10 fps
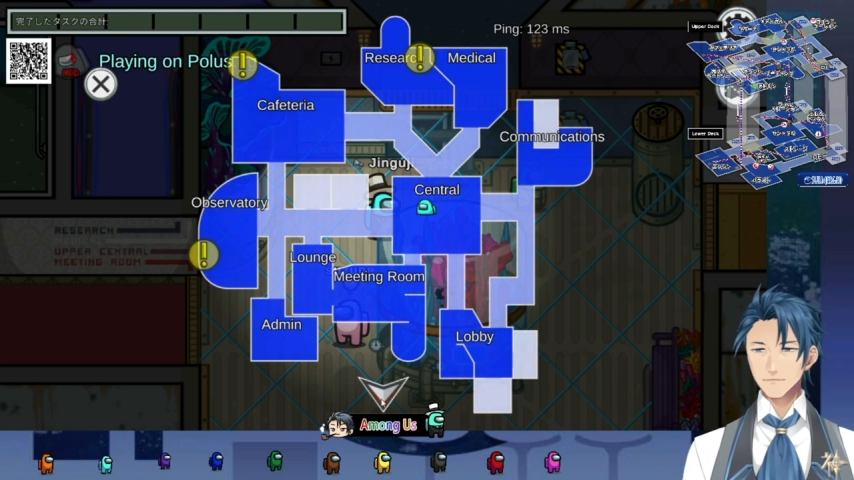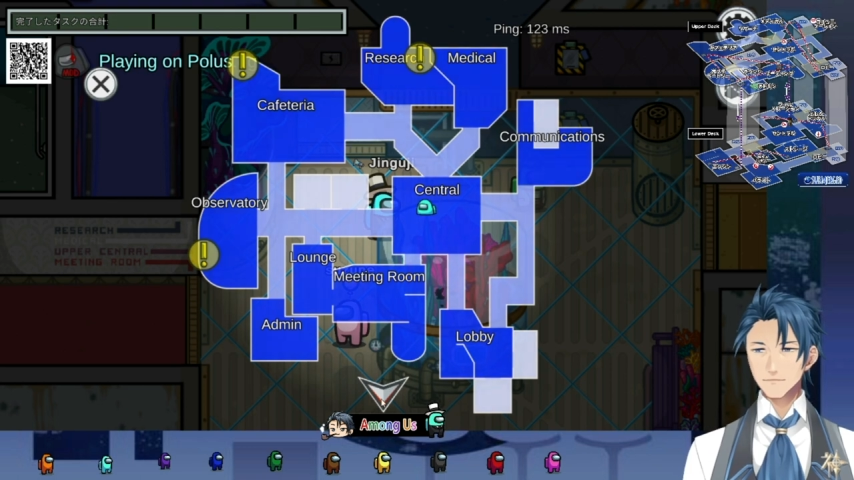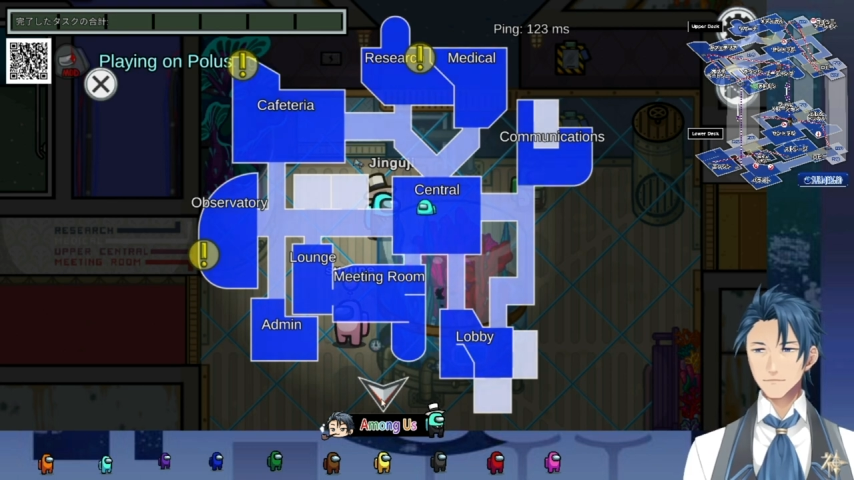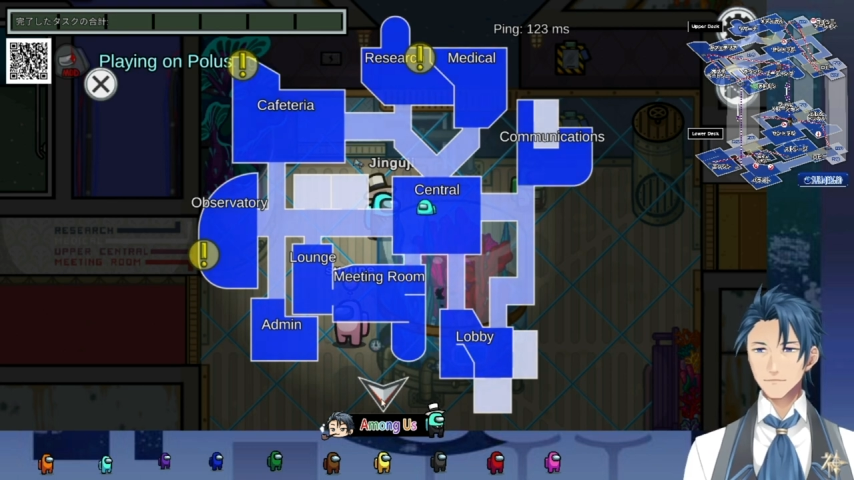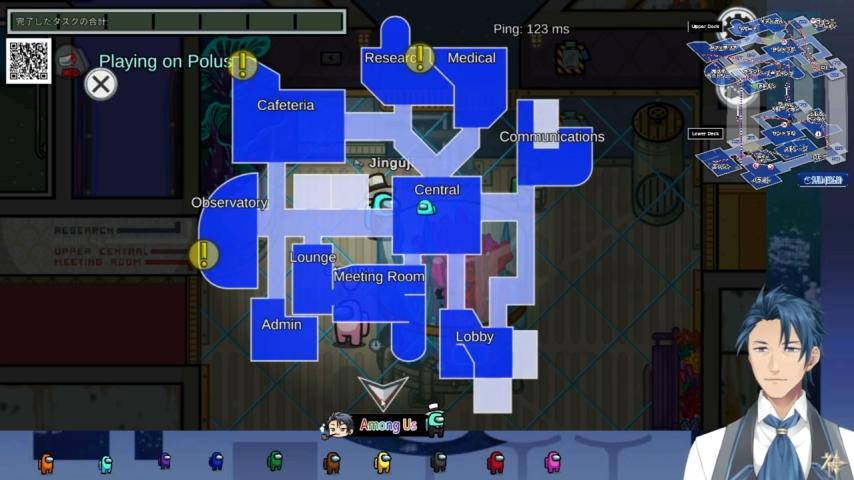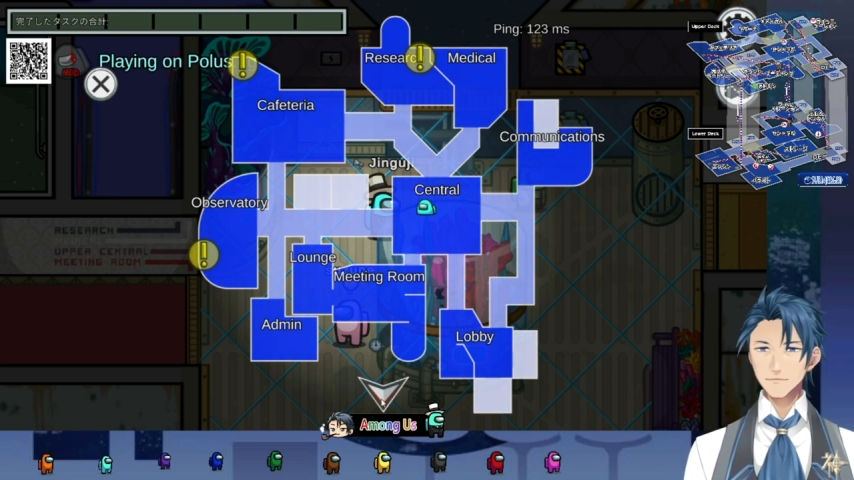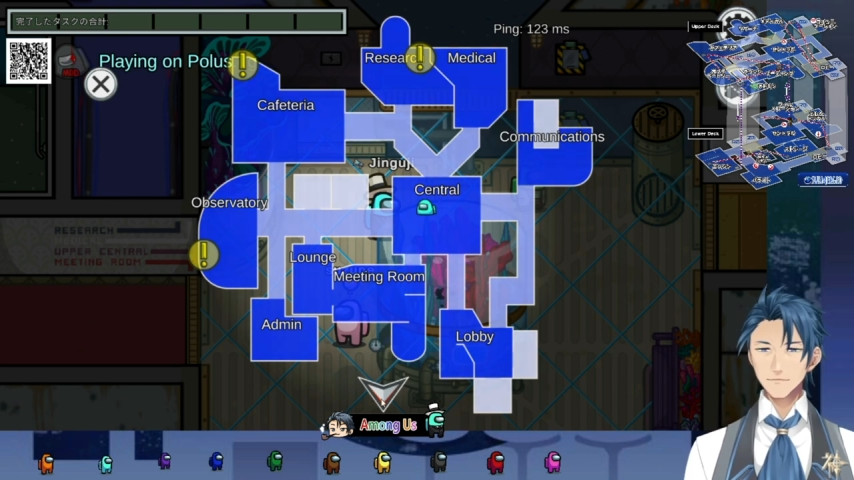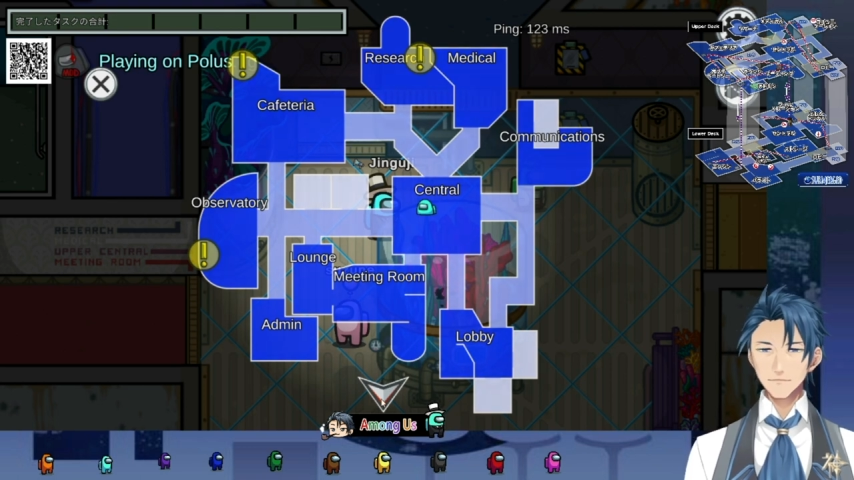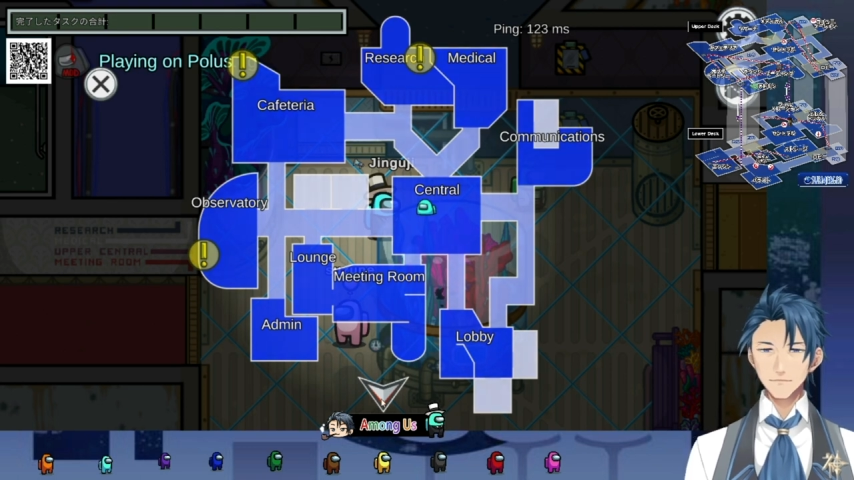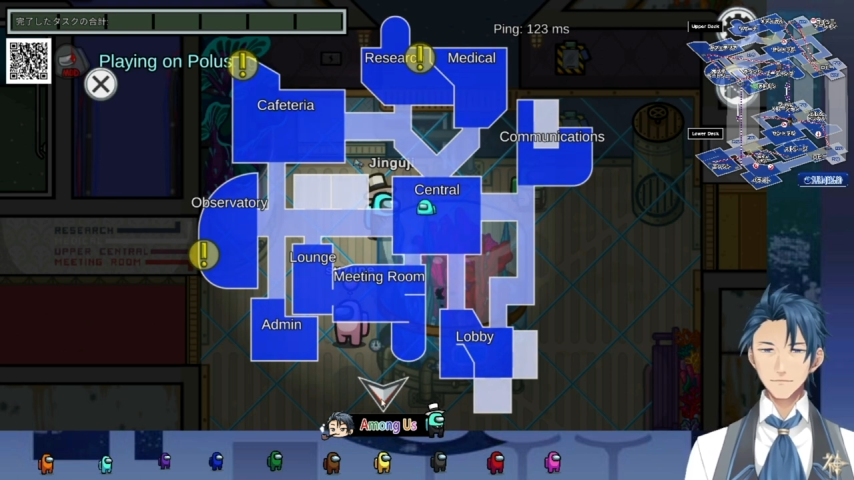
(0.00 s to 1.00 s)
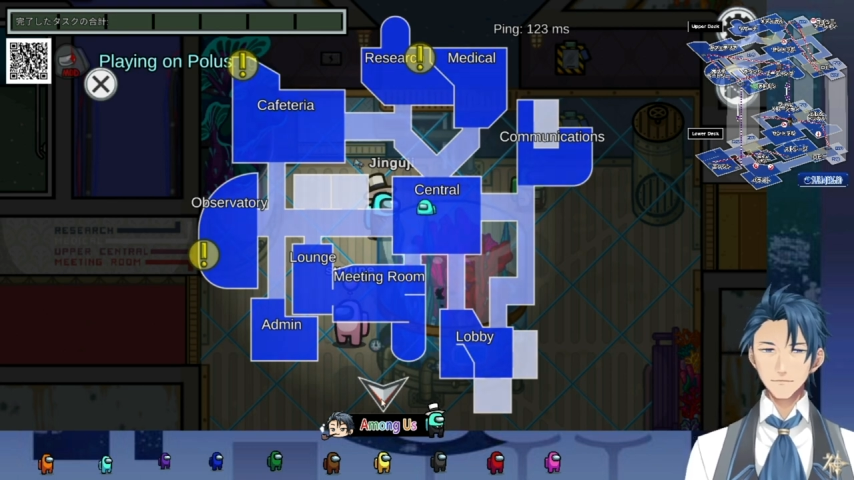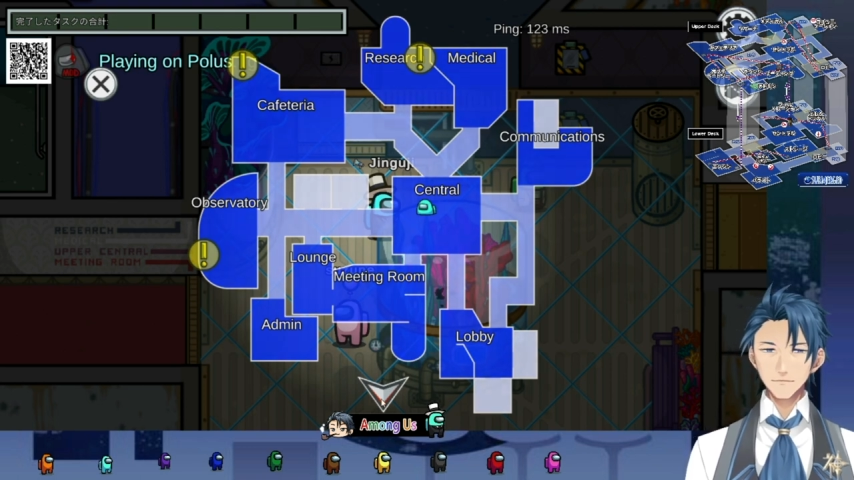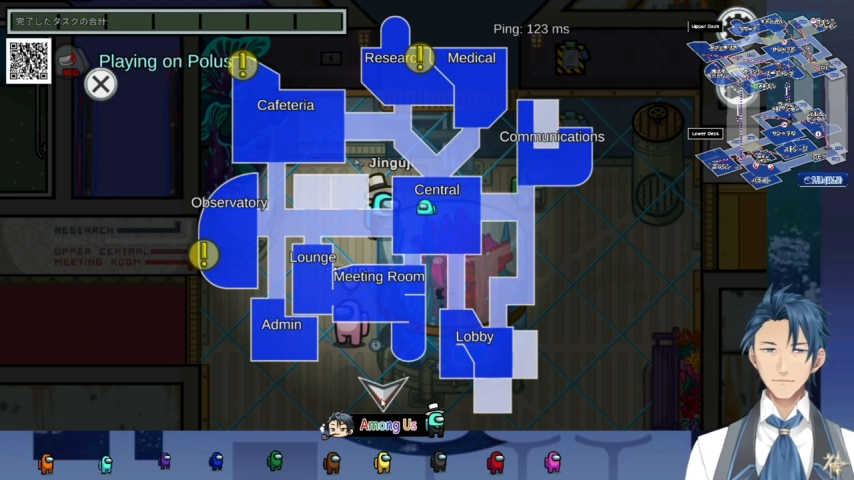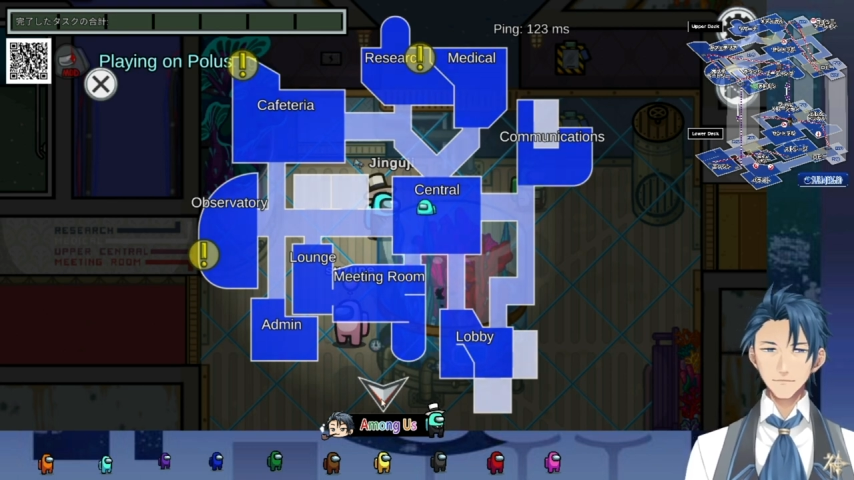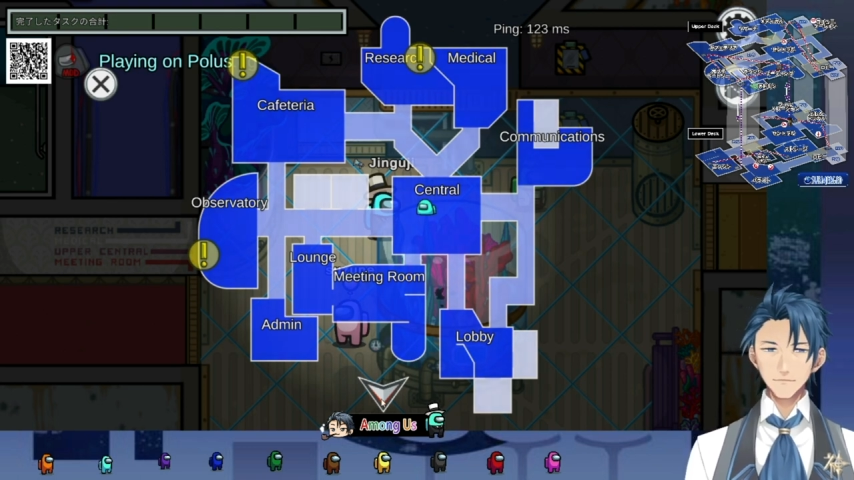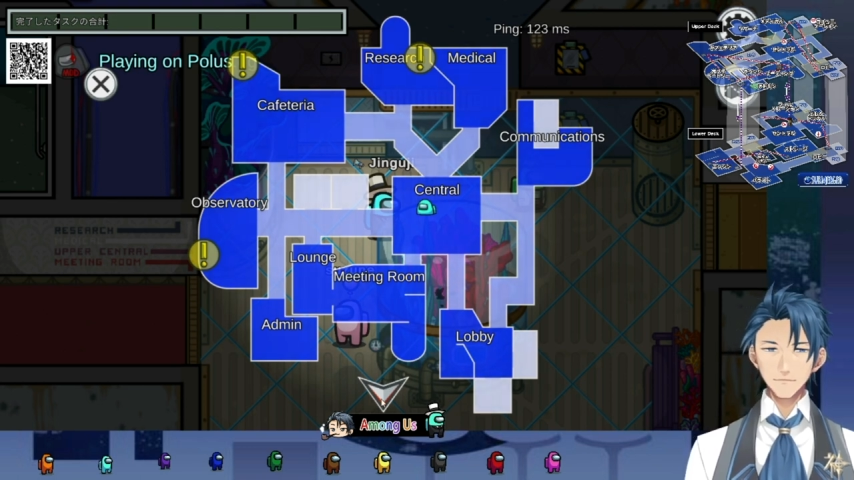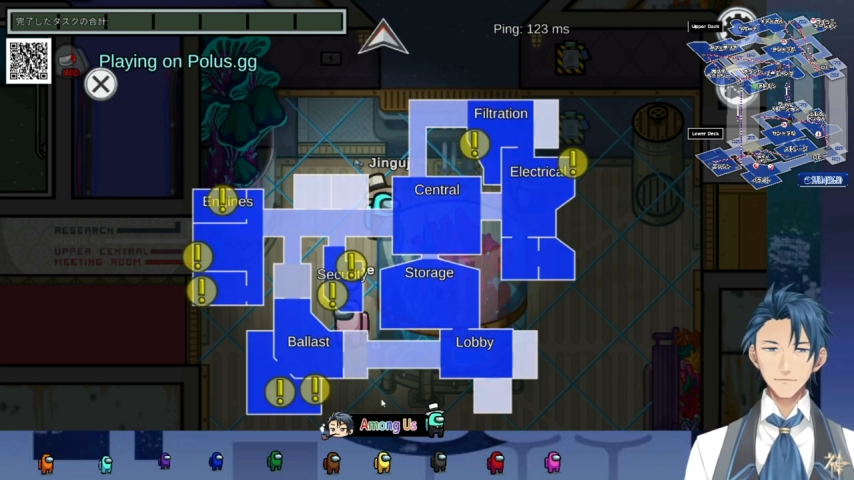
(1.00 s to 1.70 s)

まあ、アッパー、